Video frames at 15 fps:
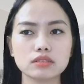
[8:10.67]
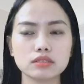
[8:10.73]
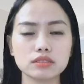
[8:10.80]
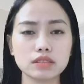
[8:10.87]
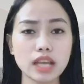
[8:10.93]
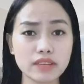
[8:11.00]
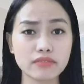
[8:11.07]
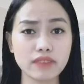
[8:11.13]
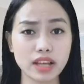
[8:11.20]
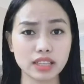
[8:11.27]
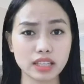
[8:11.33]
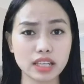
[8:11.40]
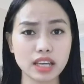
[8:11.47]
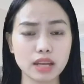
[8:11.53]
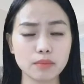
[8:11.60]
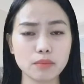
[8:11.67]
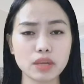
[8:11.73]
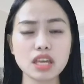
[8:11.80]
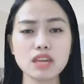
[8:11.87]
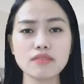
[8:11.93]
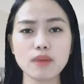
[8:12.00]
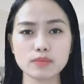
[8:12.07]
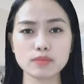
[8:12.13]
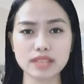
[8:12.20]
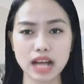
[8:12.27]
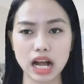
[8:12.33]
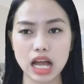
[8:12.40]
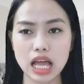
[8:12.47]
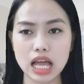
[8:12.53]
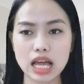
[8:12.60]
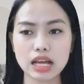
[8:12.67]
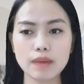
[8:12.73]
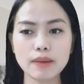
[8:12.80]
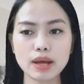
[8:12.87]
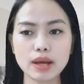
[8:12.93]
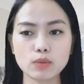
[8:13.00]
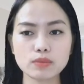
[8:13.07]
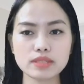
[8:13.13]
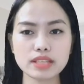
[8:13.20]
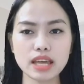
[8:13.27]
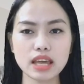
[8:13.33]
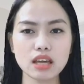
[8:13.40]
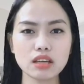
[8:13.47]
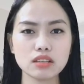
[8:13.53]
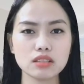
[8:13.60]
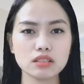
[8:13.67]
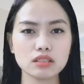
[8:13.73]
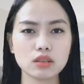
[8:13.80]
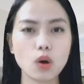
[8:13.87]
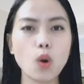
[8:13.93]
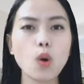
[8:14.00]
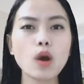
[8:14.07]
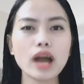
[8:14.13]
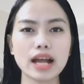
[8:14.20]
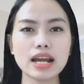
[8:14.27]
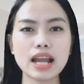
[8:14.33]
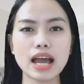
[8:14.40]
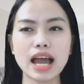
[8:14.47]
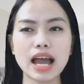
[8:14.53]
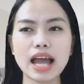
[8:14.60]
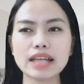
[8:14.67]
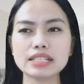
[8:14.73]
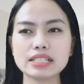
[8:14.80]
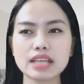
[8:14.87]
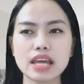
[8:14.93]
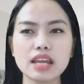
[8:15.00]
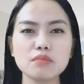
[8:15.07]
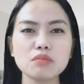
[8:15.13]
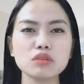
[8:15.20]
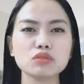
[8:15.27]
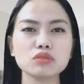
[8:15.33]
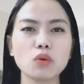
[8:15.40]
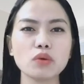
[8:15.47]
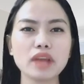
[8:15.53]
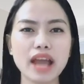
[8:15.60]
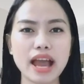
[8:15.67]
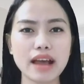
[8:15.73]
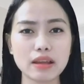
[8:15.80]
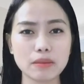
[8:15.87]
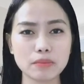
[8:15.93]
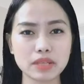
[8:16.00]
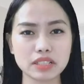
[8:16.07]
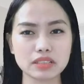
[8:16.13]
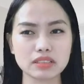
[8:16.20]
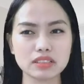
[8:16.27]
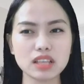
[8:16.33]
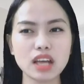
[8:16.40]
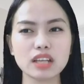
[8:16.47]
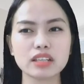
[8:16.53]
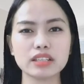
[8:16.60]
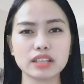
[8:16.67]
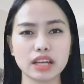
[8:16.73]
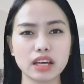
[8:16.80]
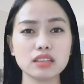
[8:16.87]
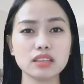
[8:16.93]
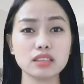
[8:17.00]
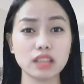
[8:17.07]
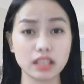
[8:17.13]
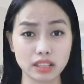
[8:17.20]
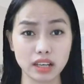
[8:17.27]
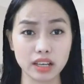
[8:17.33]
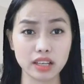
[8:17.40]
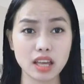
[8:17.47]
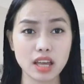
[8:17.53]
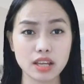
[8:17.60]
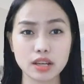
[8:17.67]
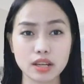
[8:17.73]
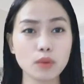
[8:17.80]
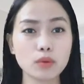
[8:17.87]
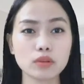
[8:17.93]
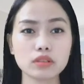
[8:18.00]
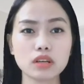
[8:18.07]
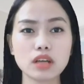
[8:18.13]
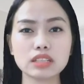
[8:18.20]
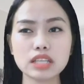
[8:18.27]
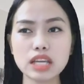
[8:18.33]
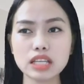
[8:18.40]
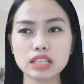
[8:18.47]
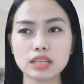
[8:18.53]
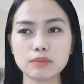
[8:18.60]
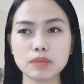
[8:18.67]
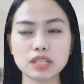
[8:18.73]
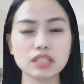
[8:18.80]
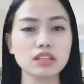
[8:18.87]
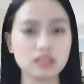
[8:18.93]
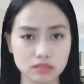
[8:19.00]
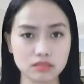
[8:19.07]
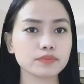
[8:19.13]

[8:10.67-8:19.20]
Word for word: tình và tiền mình hy vọng rằng các bạn cũng sẽ cố gắng là hạn chế đến mức tối đa là mình nhận những cái ân tình đấy nếu cần thiết thì mình đừng